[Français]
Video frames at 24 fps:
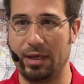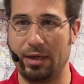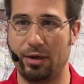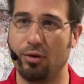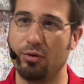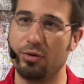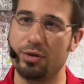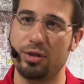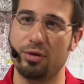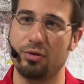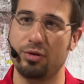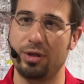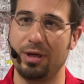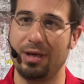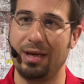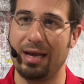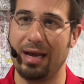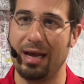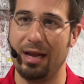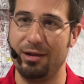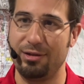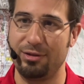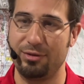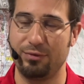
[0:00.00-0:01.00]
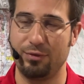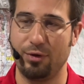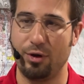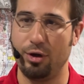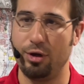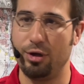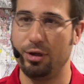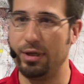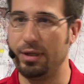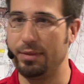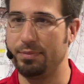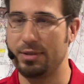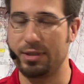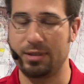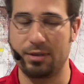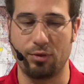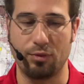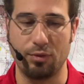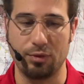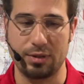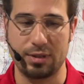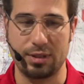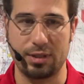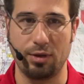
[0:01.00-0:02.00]
des conditions générales du vol, des petites
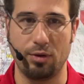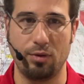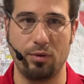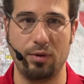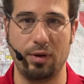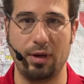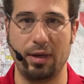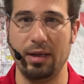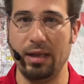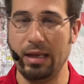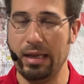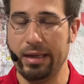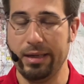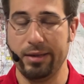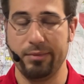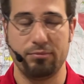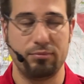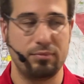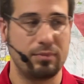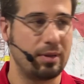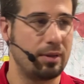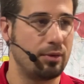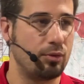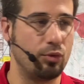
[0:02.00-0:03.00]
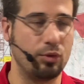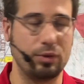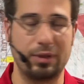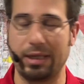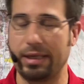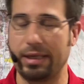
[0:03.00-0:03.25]
conditions euh, côté